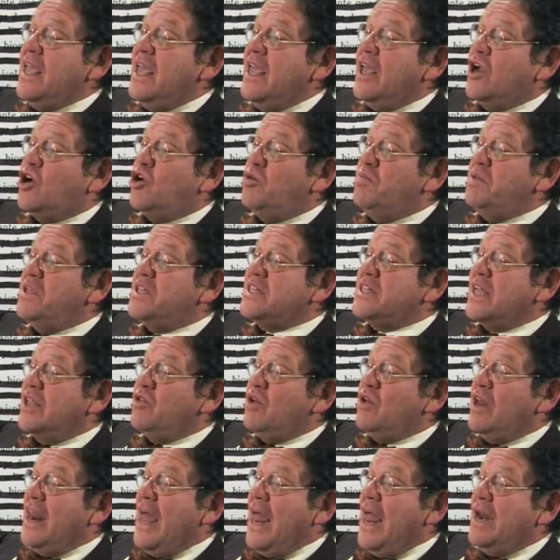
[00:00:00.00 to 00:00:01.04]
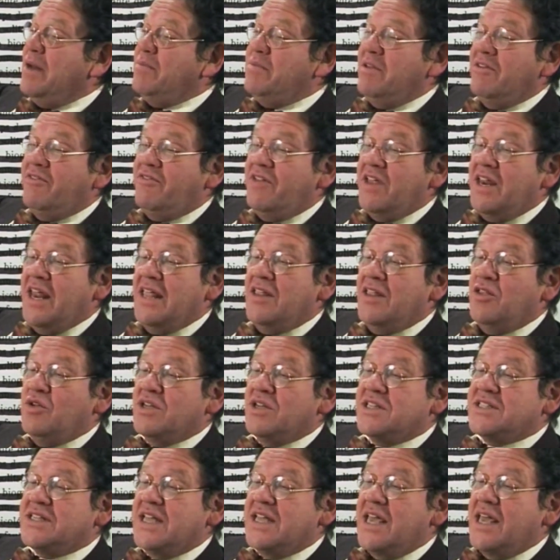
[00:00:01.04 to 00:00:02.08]
e cominciando all'alba e finendo
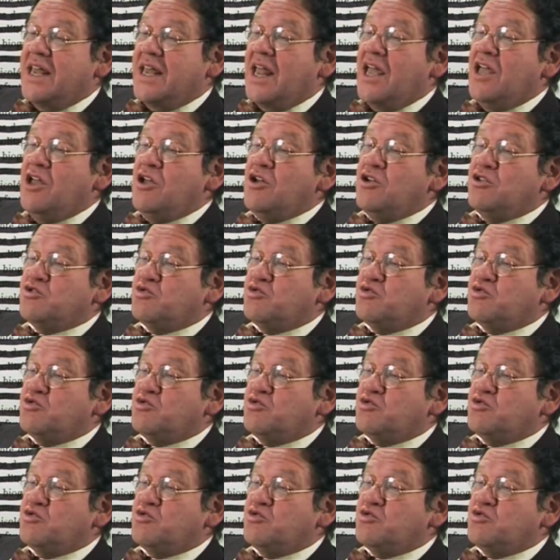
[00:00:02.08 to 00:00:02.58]
a sera,